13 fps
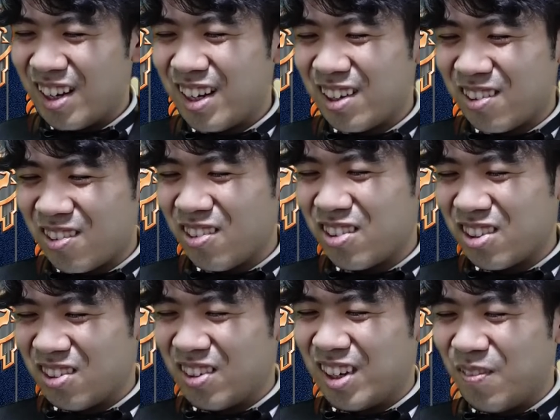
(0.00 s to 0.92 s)
ハンコンって
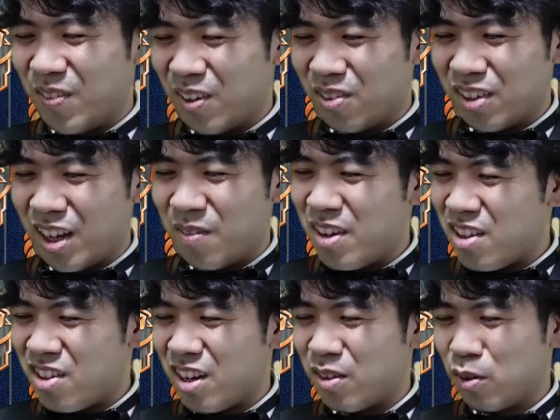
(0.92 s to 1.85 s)
いうのはやっぱりその
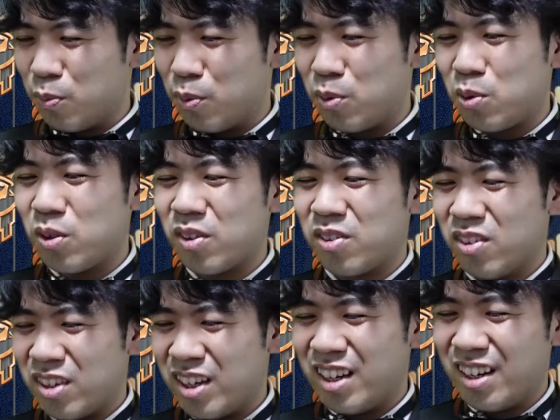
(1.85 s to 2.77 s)
ダメージレースをぶっ壊す
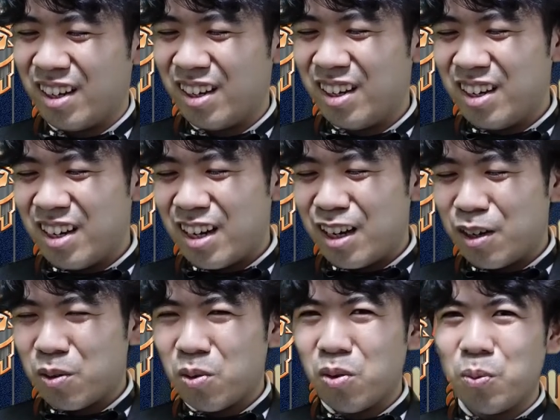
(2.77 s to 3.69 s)
ので、
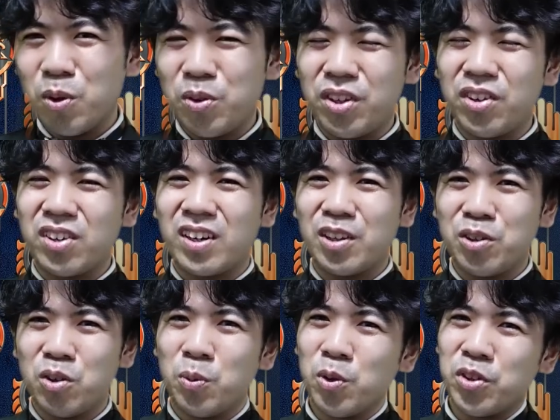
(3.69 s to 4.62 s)
ハンコンを持ってる側
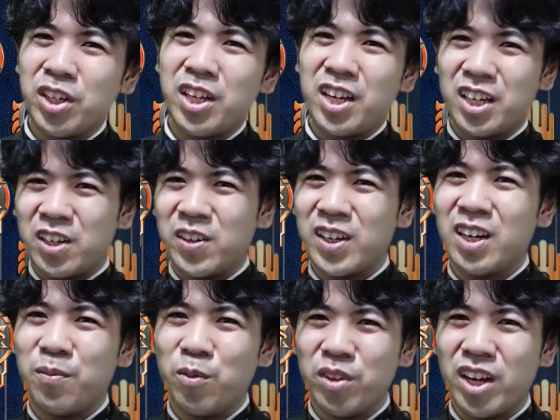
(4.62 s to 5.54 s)
と持ってない側
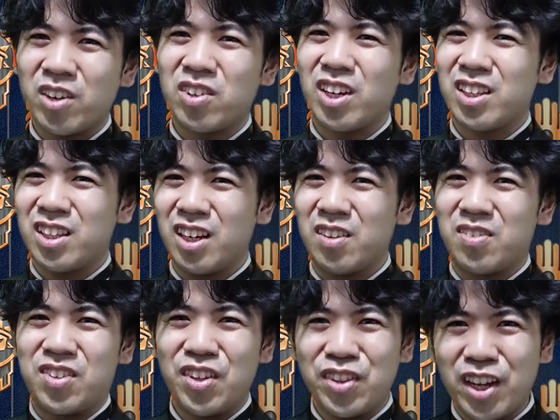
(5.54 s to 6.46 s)
がもう殴り合ったら
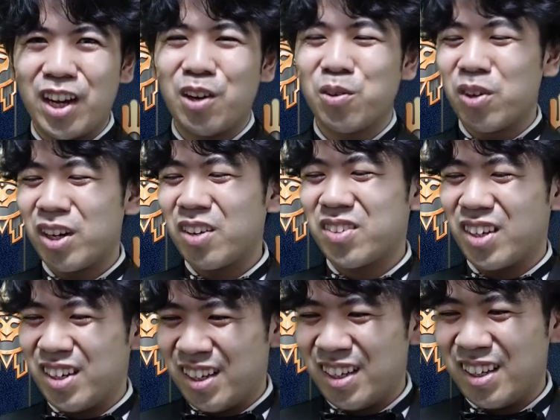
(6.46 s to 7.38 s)
絶対ハンコンが勝つ
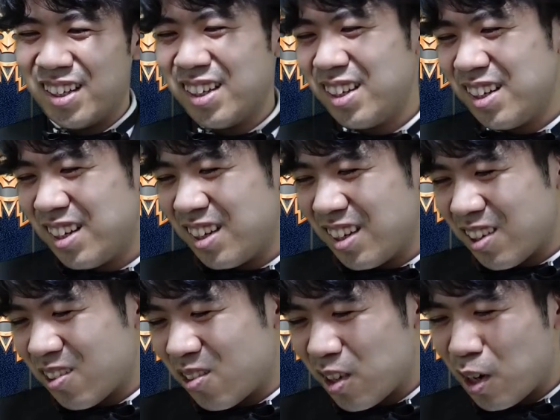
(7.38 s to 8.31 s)
から、
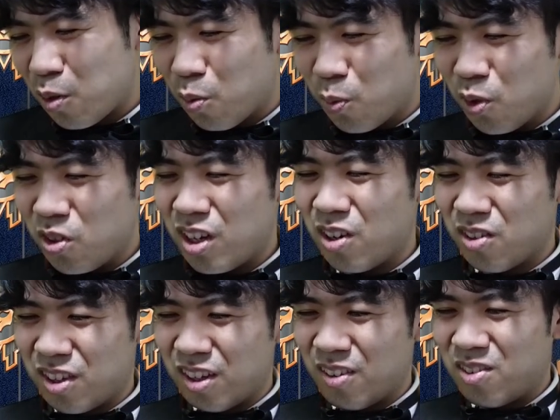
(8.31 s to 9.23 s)
これが顧問にあるっていうのは